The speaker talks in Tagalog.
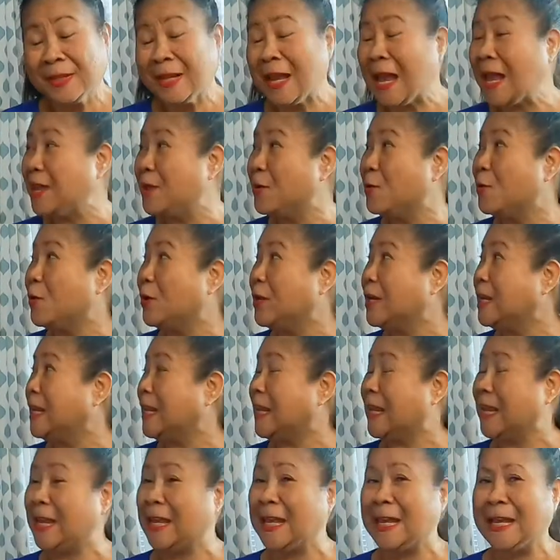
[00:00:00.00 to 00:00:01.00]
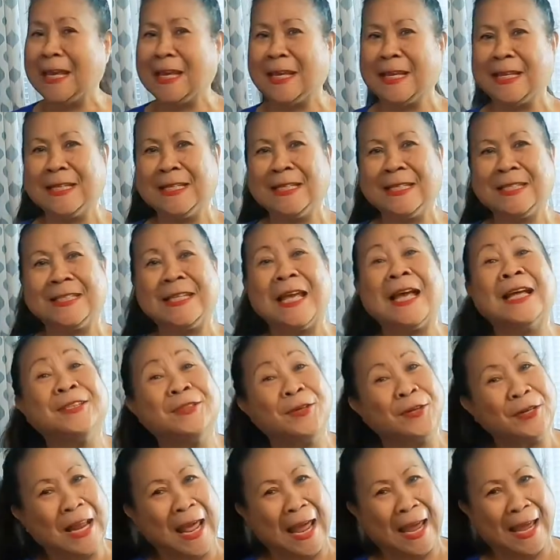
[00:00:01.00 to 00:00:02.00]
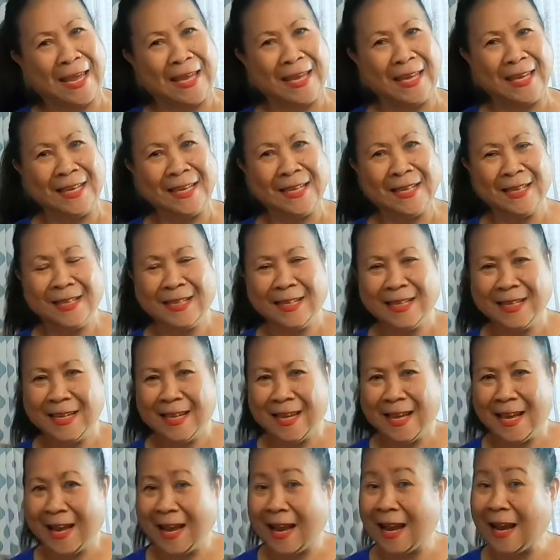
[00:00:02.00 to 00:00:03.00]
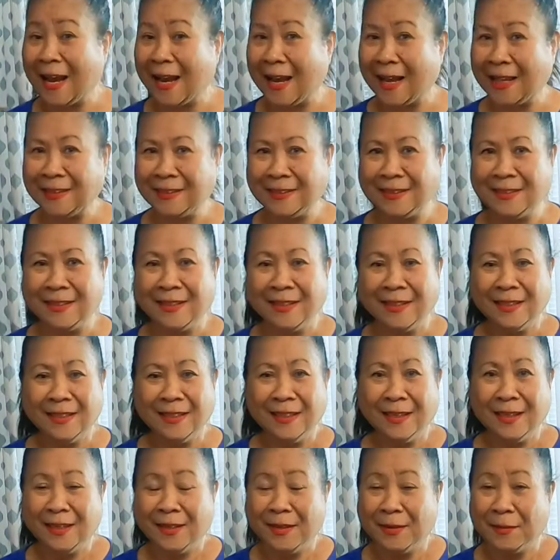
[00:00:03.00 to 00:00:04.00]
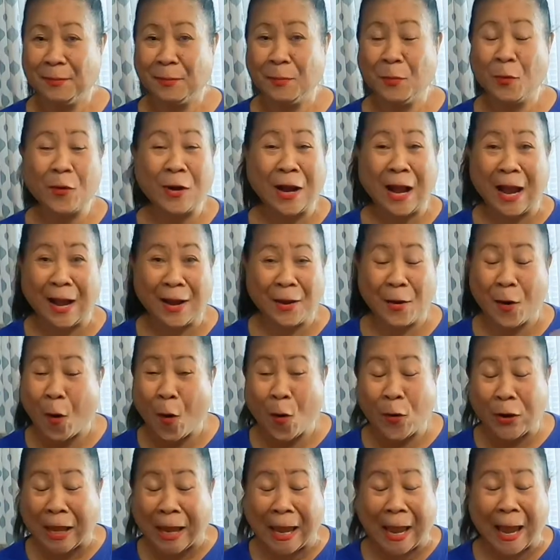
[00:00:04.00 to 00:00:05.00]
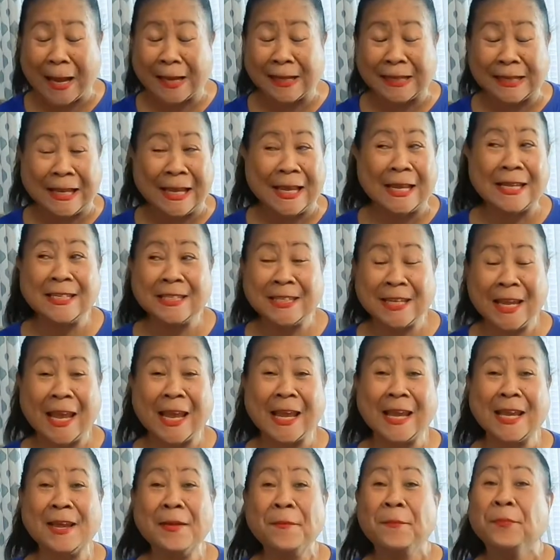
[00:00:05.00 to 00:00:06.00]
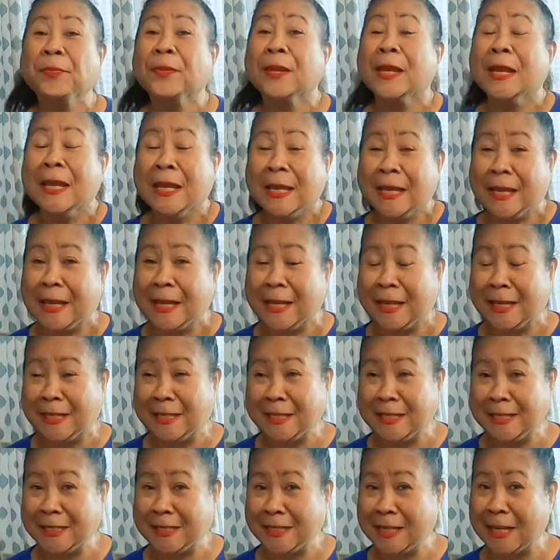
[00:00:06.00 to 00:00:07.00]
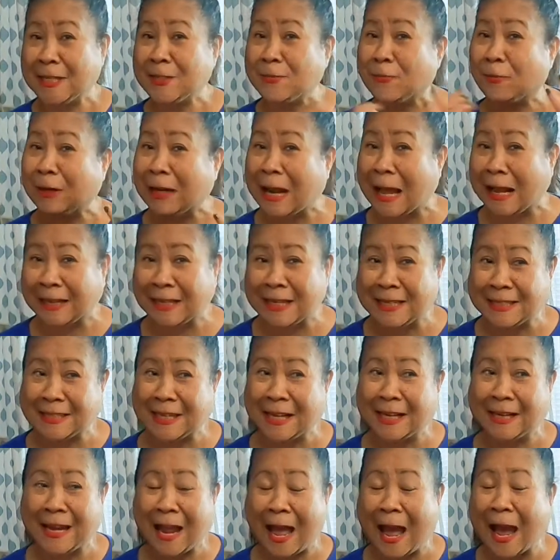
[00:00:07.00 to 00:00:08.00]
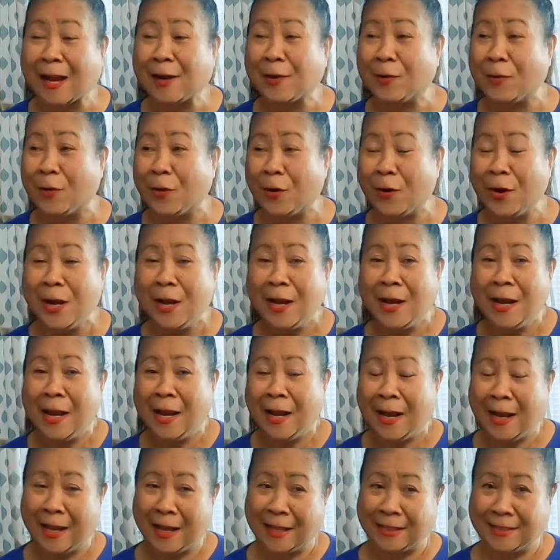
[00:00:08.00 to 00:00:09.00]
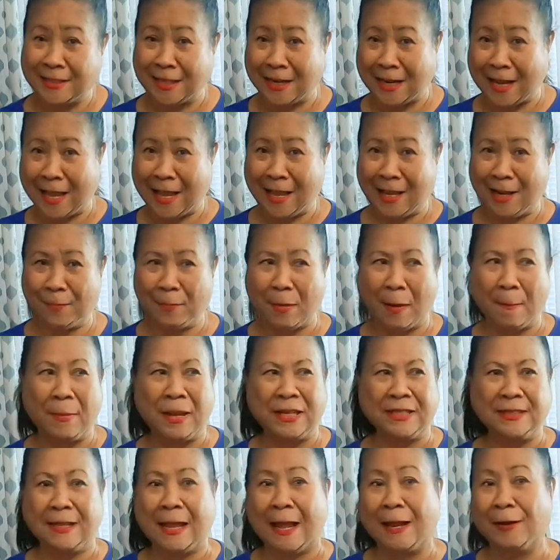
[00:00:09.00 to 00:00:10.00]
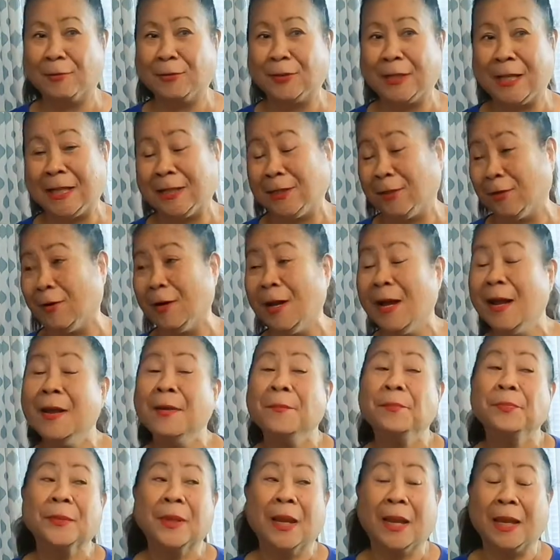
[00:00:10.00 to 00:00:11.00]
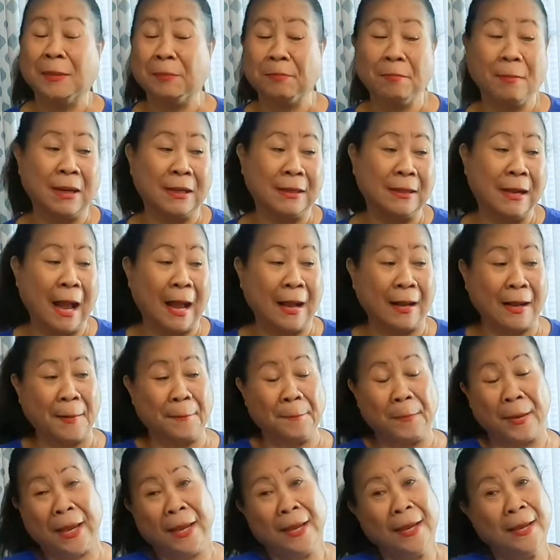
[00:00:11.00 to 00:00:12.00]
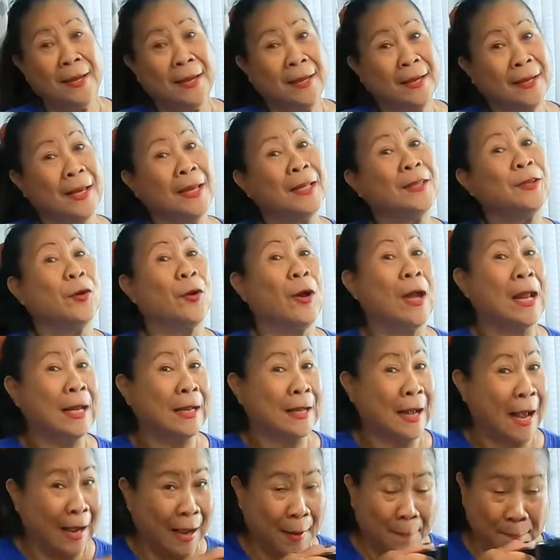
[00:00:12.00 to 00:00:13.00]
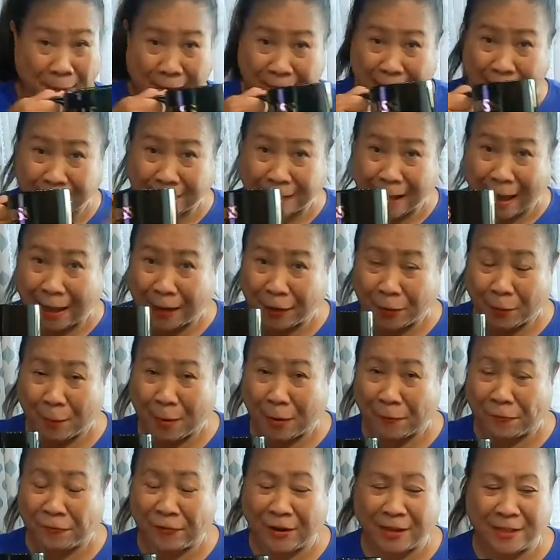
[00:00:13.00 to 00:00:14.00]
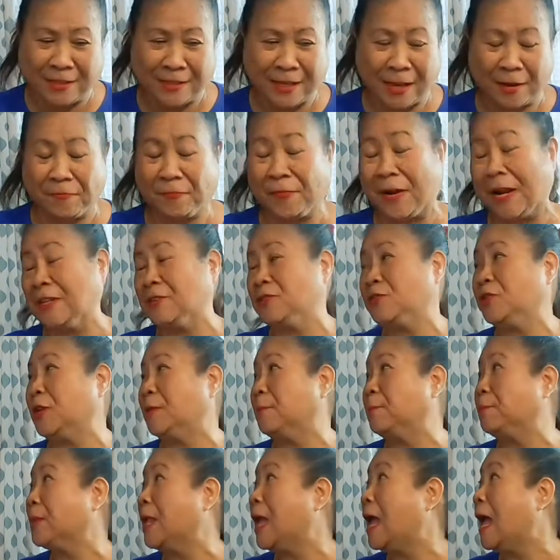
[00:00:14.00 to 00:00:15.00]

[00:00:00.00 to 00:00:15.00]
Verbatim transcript: Ngayon is Saturday at mukhang okay ang gising. It's 6 o'clock gising na ako. At saka lumabas na ako dito at magkakape. Ito, halikakape na tayo mga friends and friendship.